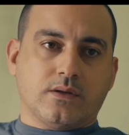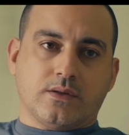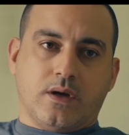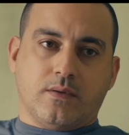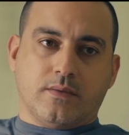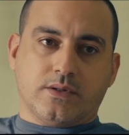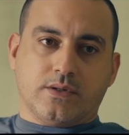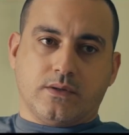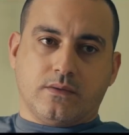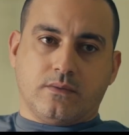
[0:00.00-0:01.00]
الا كان صاحبي يا
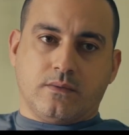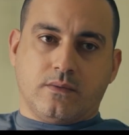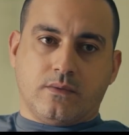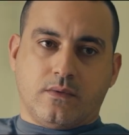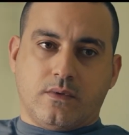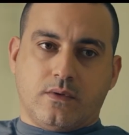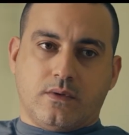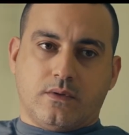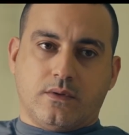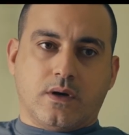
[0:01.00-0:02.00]
باشا
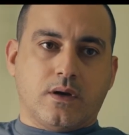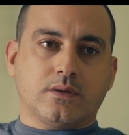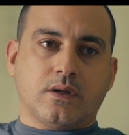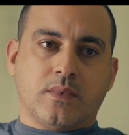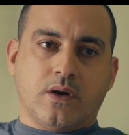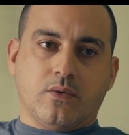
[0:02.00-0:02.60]
ده كان اكتر من